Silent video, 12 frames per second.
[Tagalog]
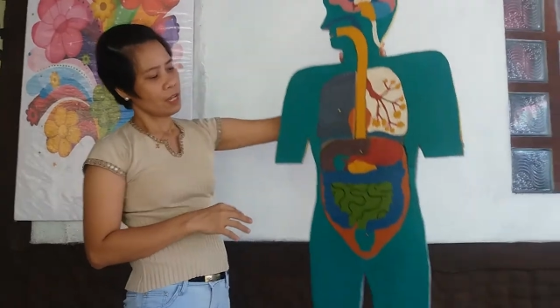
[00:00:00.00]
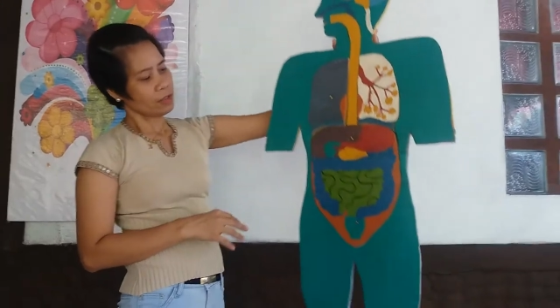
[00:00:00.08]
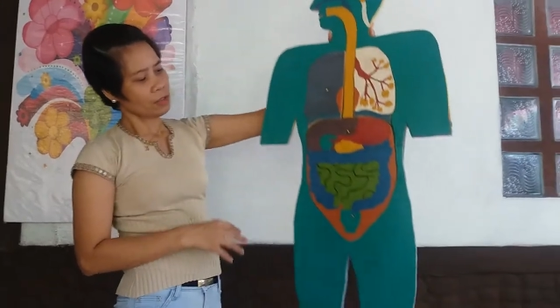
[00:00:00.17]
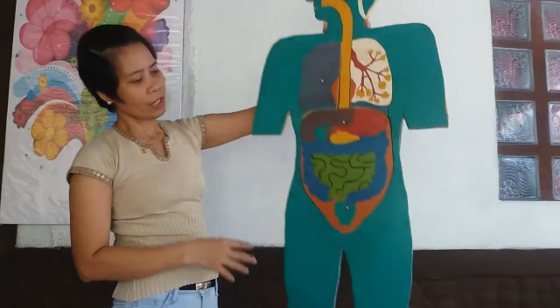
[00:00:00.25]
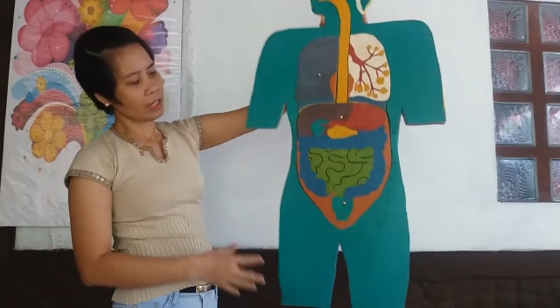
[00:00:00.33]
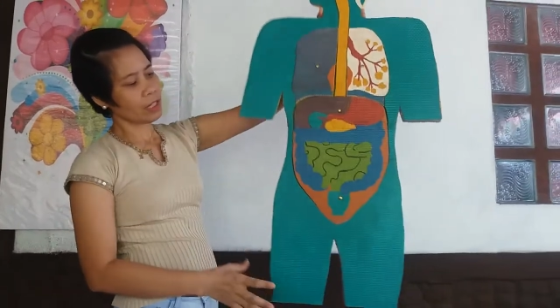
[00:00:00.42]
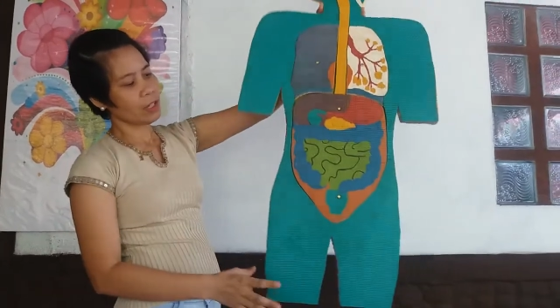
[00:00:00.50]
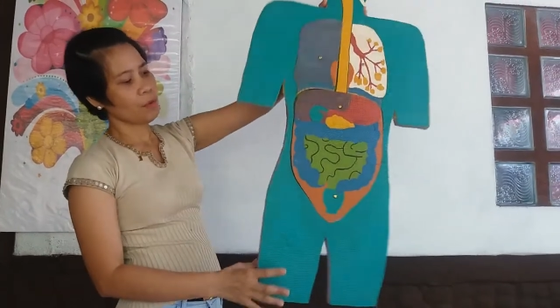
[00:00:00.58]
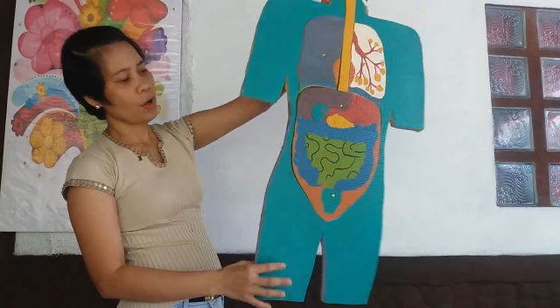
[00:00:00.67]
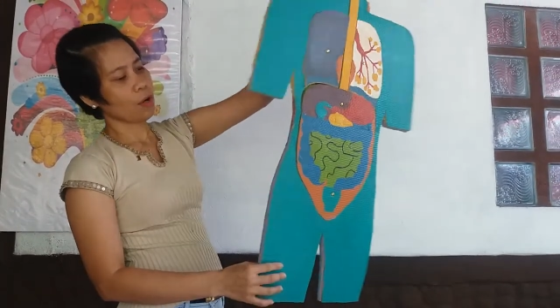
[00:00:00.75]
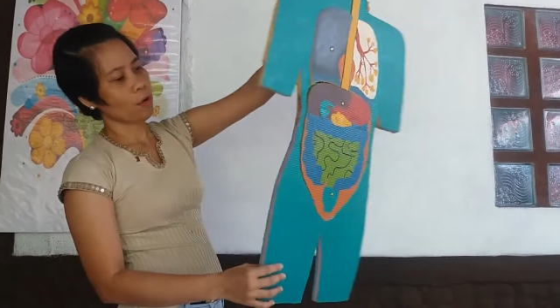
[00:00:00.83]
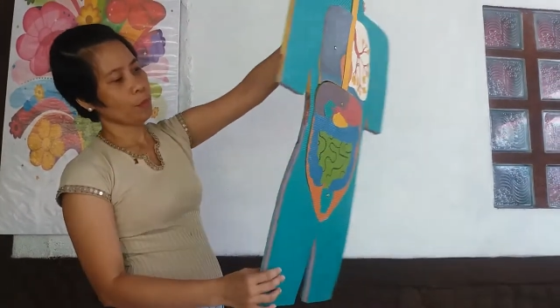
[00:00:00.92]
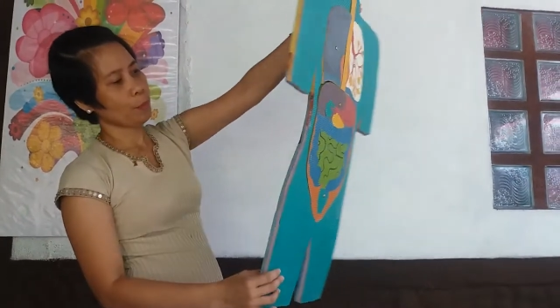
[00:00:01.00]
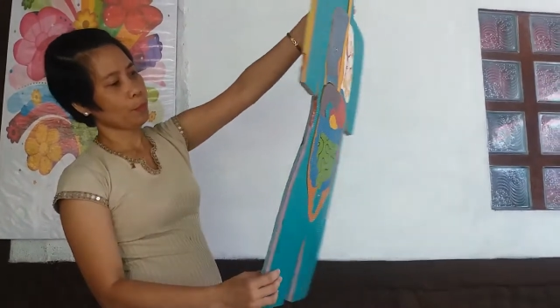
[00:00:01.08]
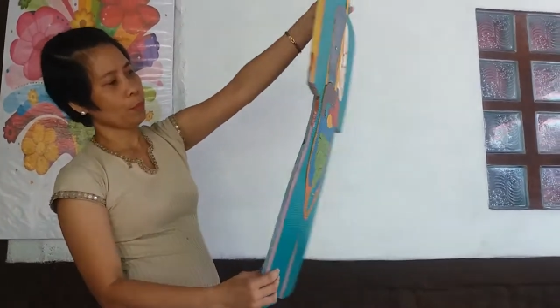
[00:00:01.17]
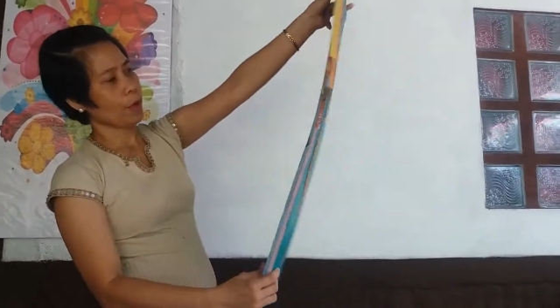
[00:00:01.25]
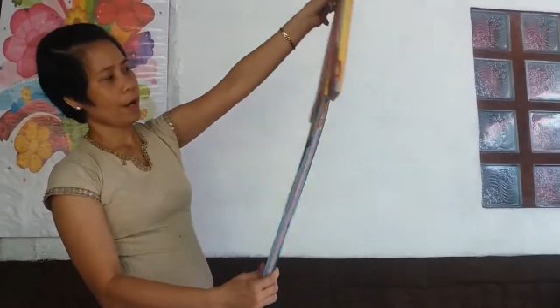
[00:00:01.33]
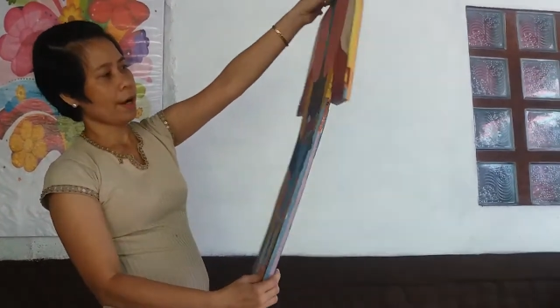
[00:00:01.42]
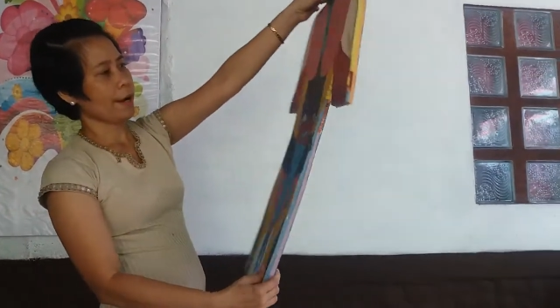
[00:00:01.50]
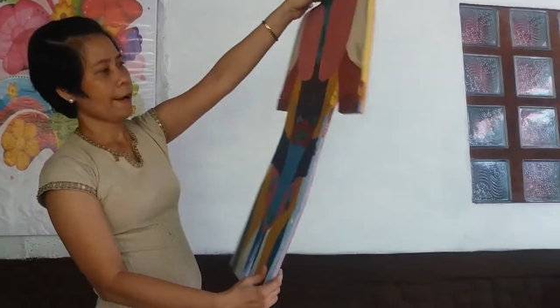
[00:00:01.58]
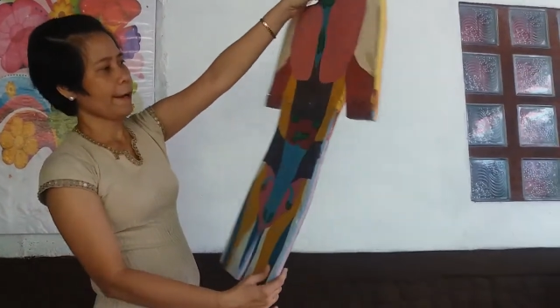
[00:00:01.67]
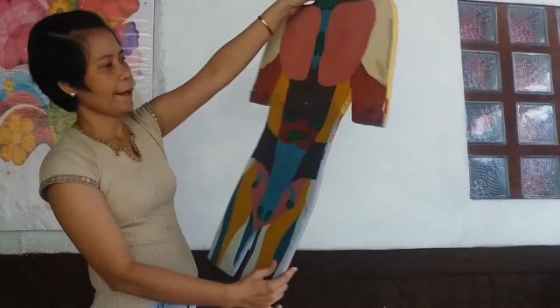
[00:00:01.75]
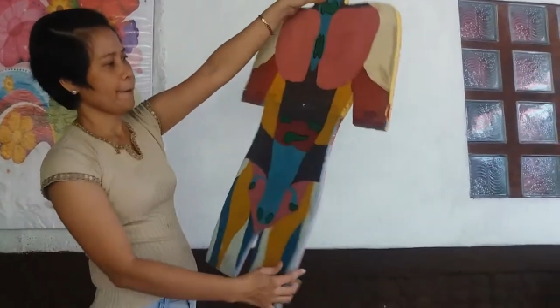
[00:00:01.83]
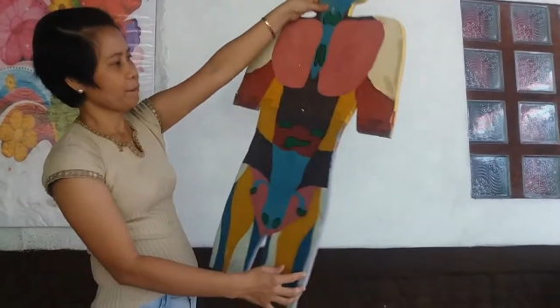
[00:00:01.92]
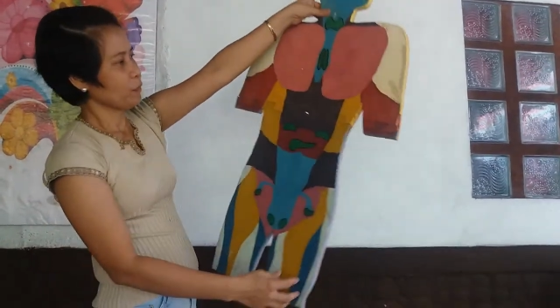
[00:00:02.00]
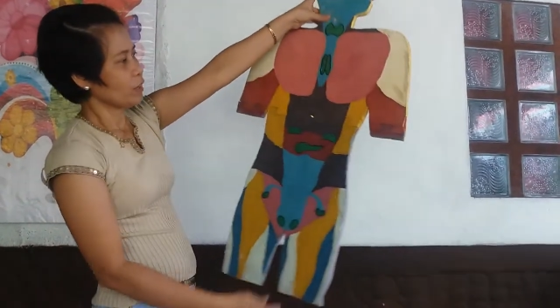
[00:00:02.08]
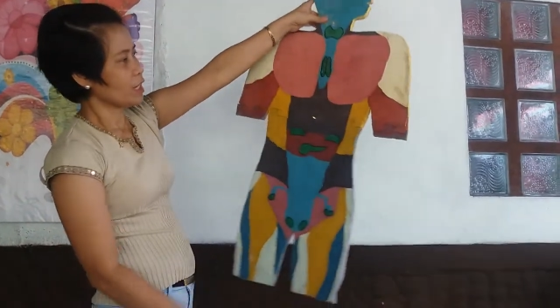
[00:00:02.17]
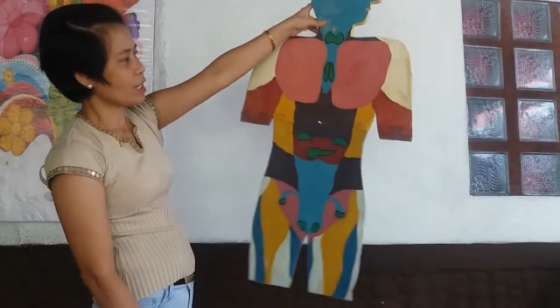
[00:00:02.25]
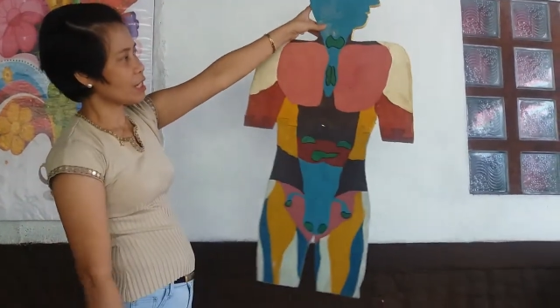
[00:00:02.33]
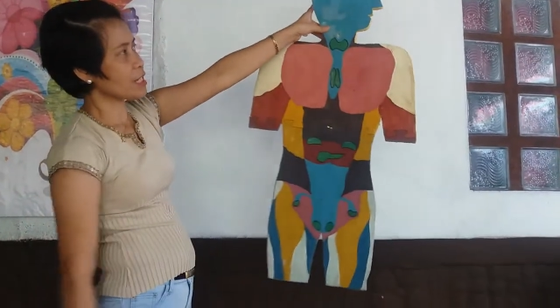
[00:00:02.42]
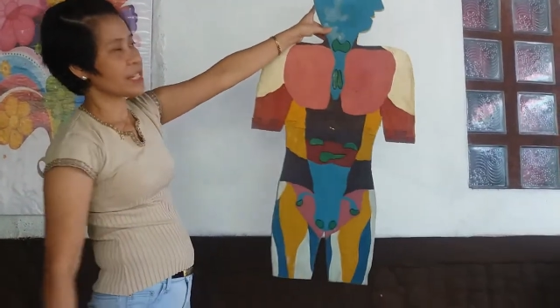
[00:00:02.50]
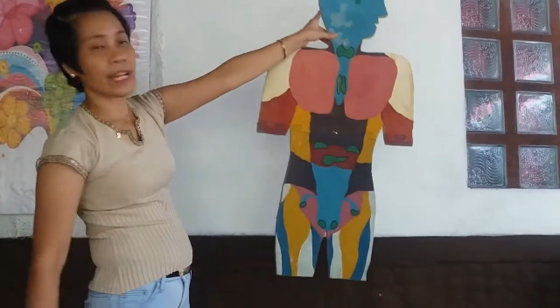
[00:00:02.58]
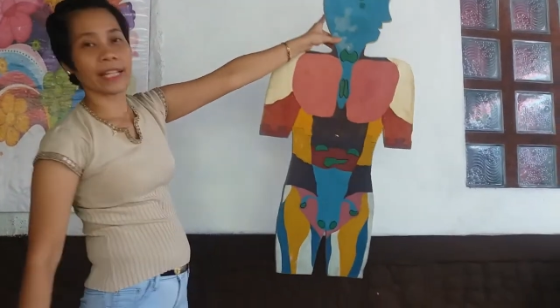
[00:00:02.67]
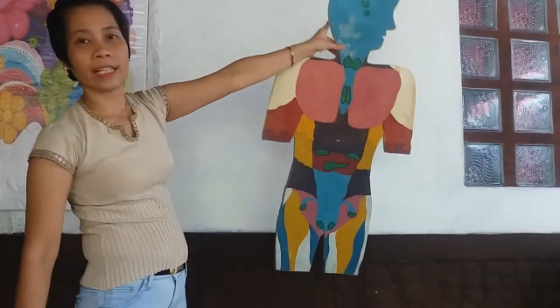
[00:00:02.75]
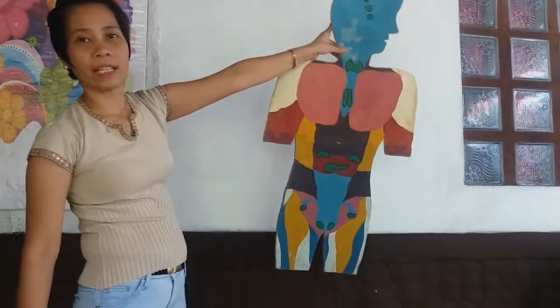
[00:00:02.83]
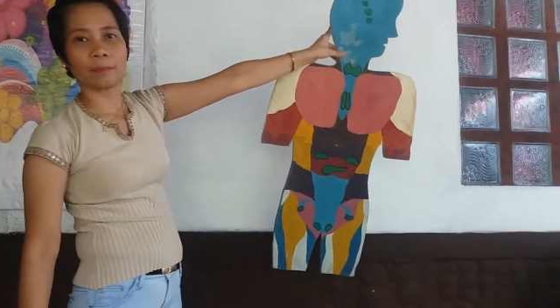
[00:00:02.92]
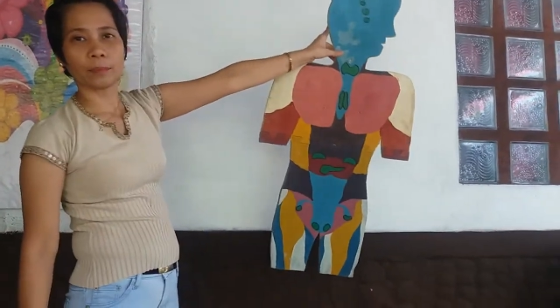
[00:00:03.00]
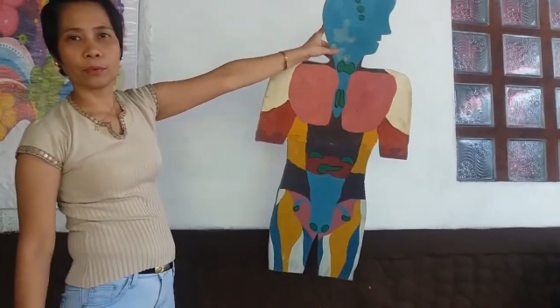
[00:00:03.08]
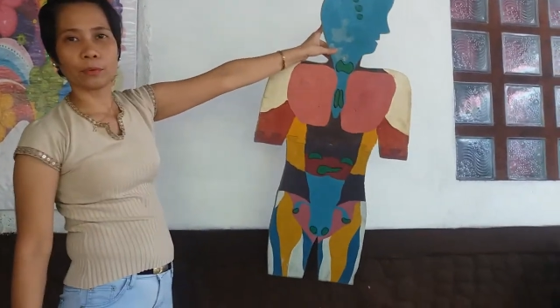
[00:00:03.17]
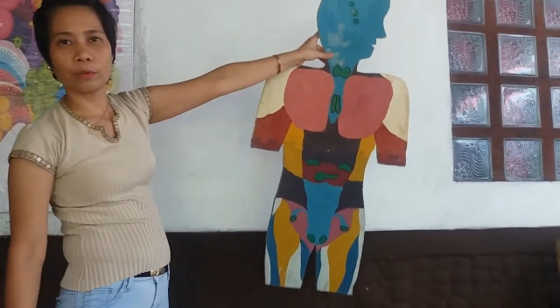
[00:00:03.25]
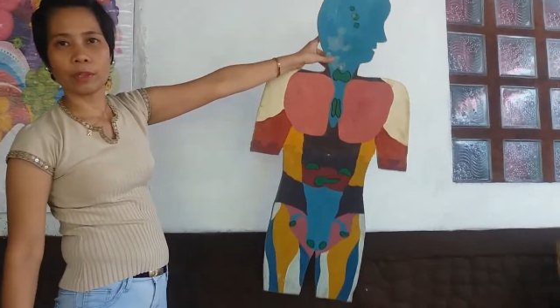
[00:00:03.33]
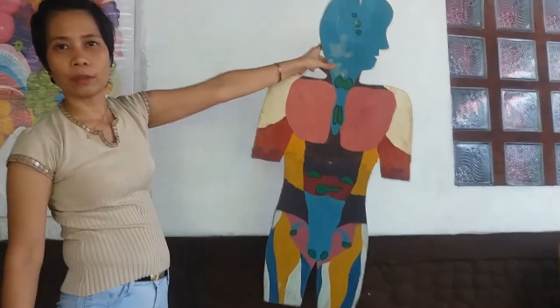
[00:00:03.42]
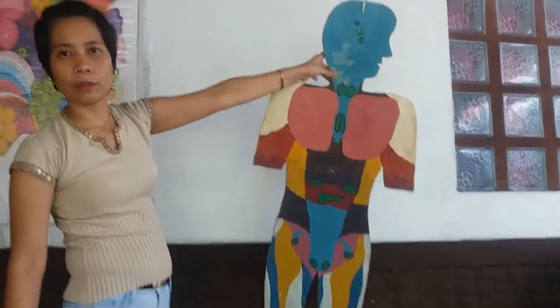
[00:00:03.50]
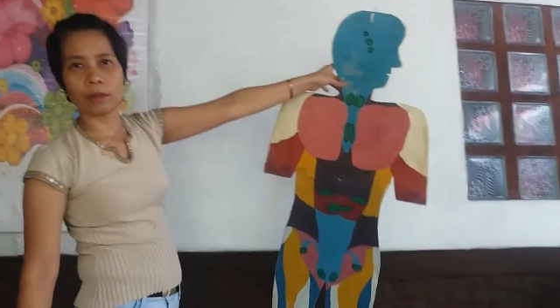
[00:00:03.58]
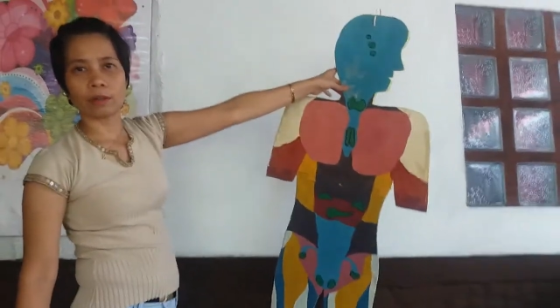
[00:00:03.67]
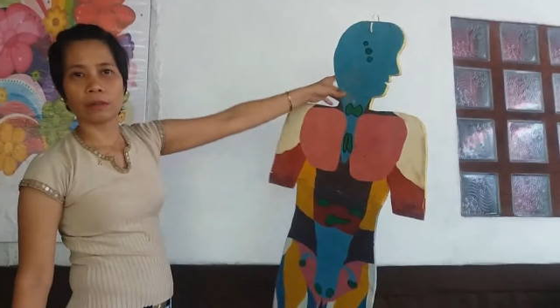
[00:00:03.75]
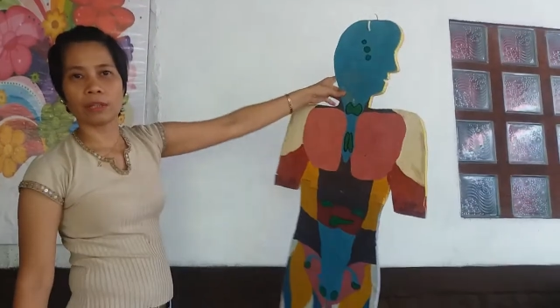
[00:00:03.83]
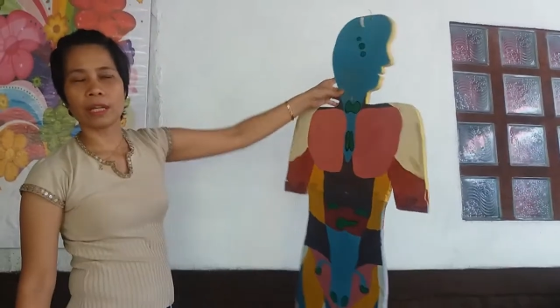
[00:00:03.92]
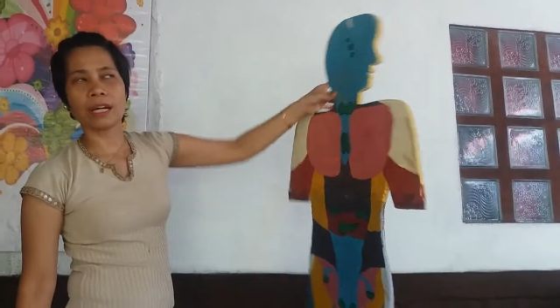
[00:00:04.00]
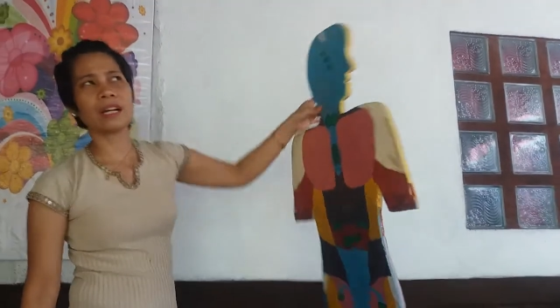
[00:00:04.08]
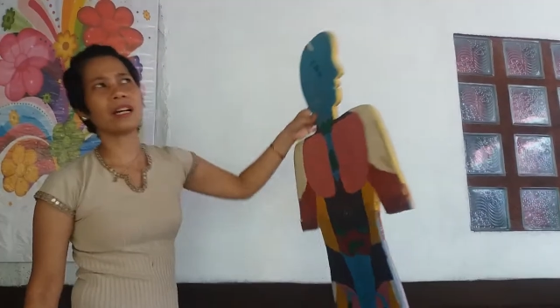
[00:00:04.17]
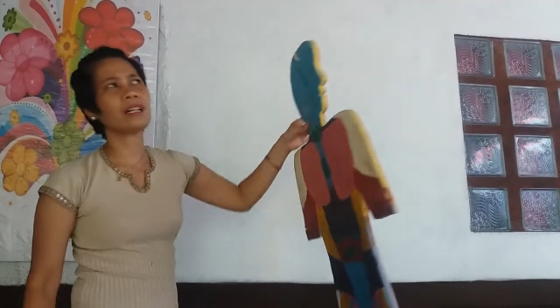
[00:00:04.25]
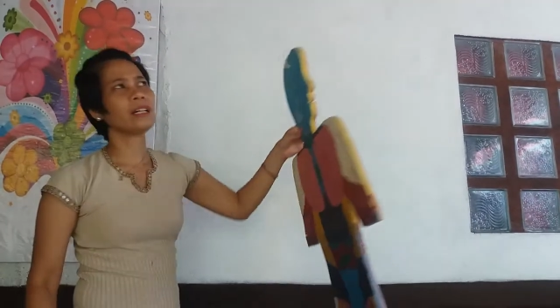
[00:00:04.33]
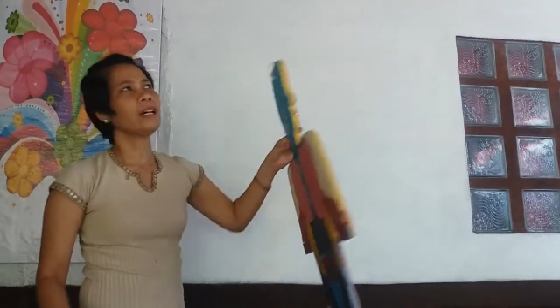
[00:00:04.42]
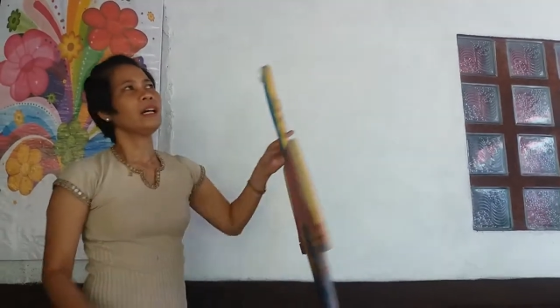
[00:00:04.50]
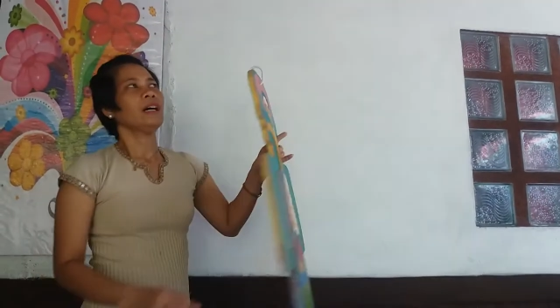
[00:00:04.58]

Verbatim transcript: so ang ginawa ko po ay nag-recycle po ulit ako ng